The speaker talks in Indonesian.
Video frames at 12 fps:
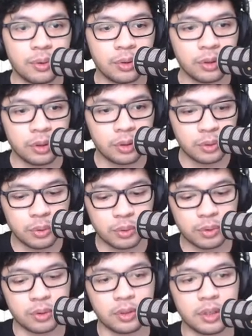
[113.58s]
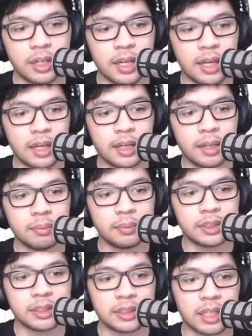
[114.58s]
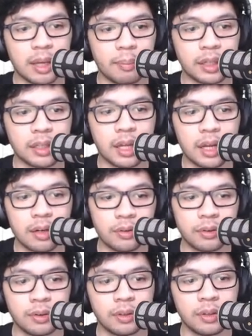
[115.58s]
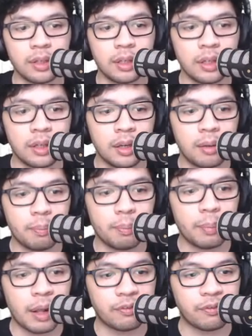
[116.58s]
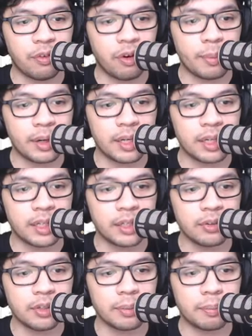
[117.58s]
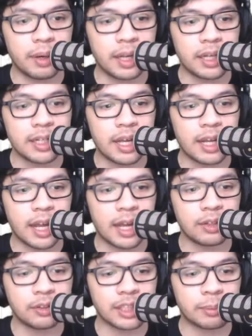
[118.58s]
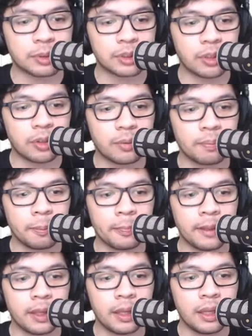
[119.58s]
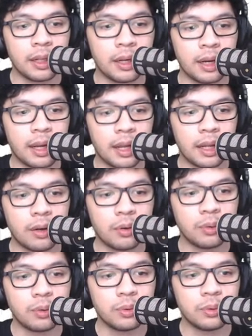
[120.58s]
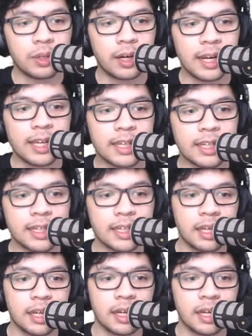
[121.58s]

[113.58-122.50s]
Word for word: untuk game Summer town Platform ada di Google Play dan iOS App Store. Lalu link.